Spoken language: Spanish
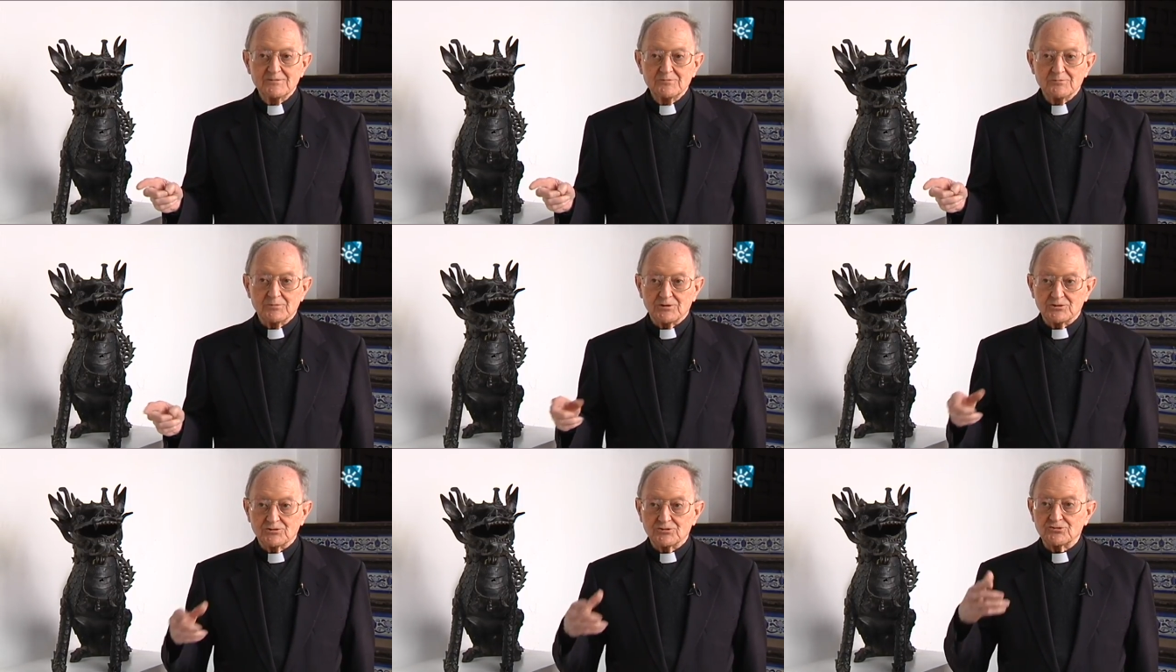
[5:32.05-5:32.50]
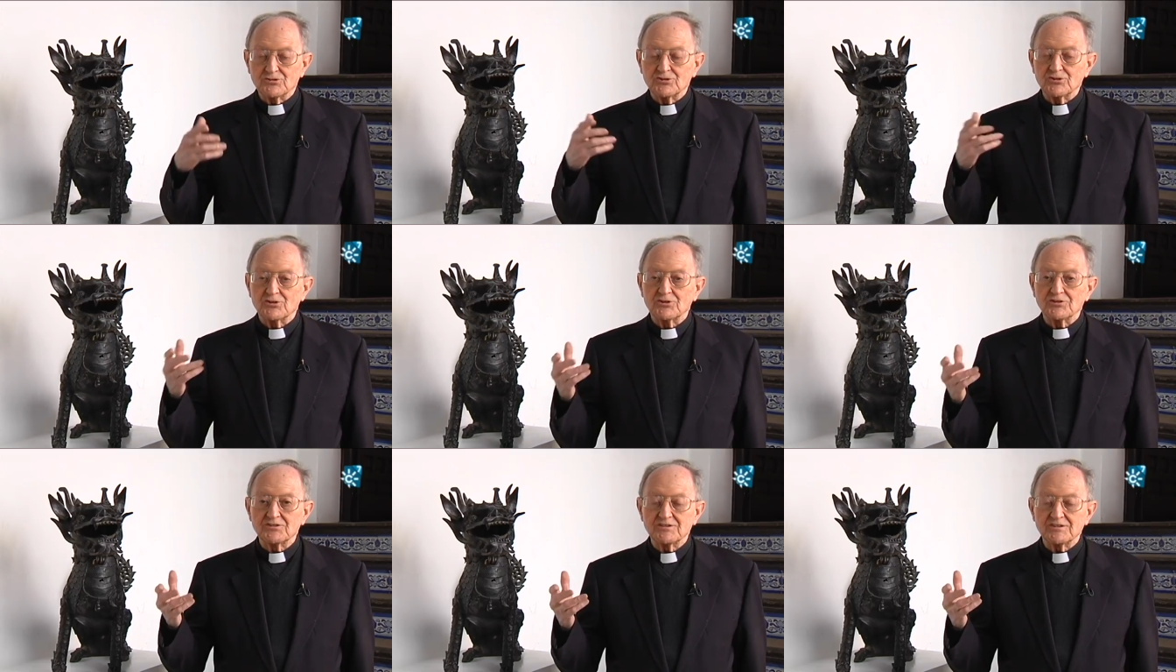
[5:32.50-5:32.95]
porque estos
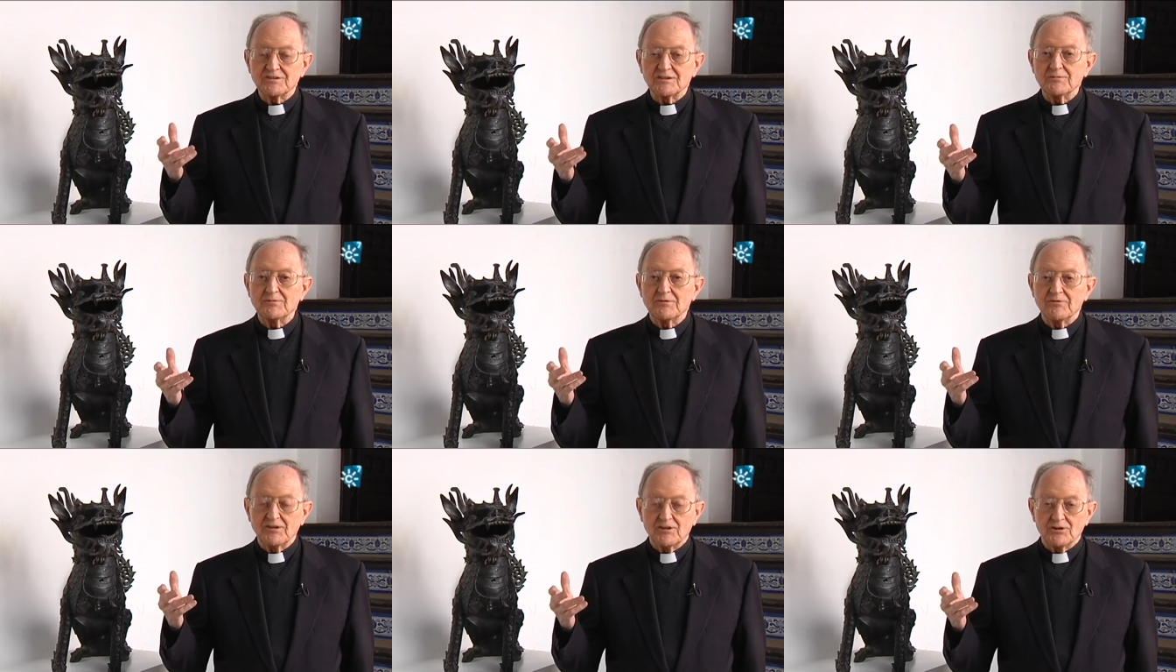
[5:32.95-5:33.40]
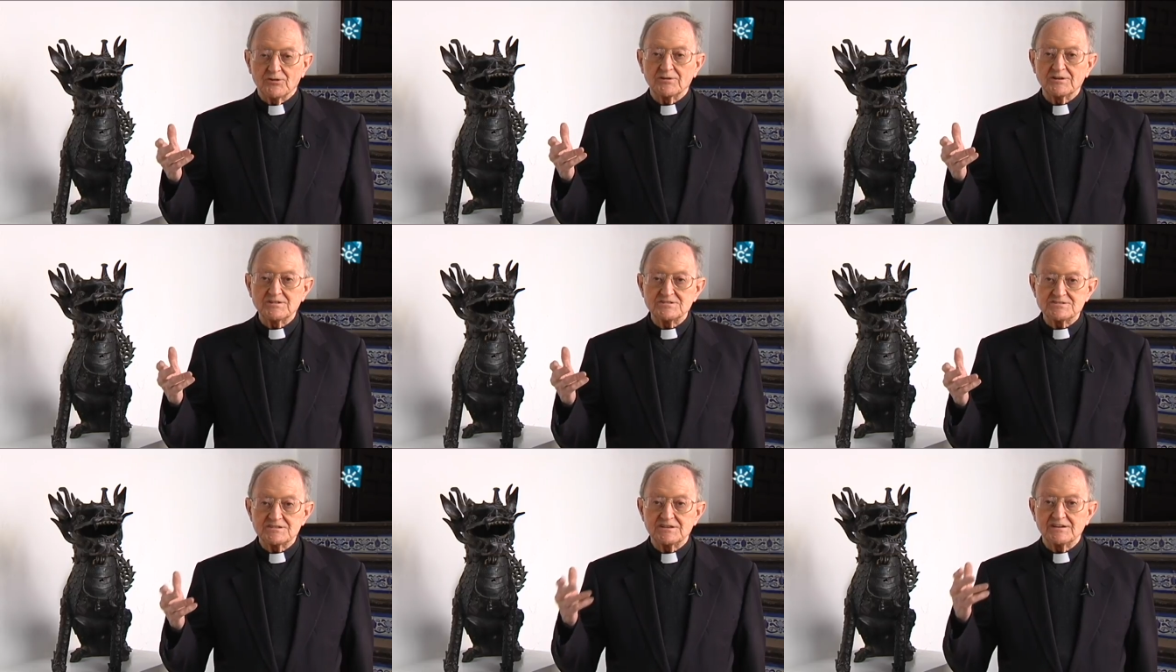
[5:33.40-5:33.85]
señores es que vivieron
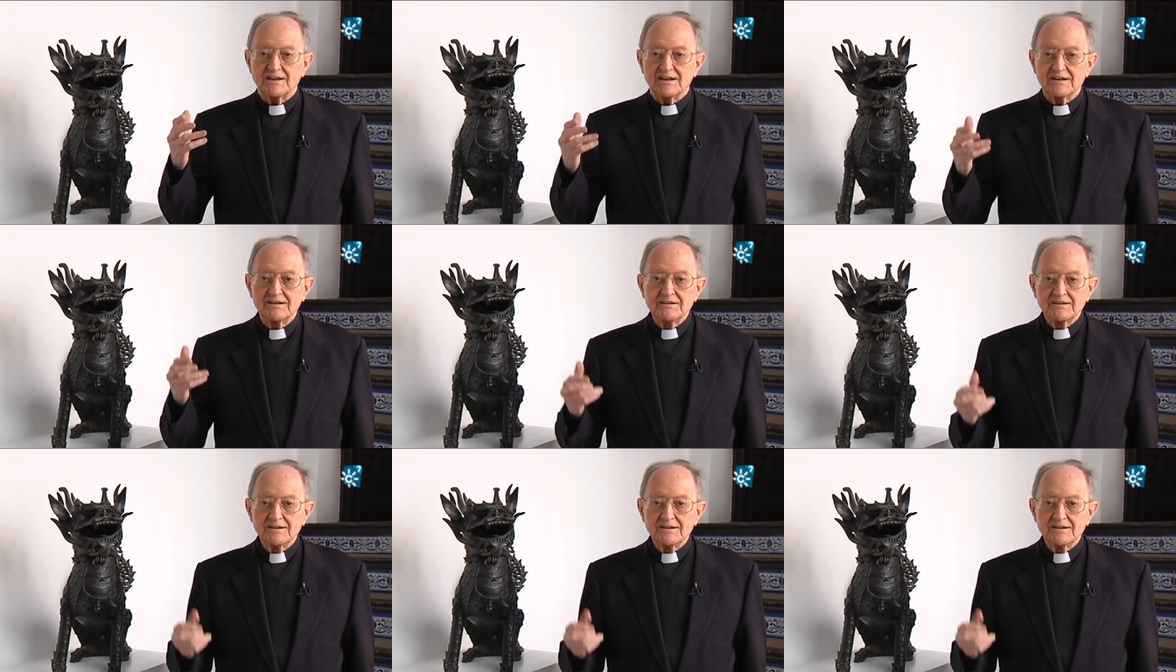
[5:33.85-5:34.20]
en China,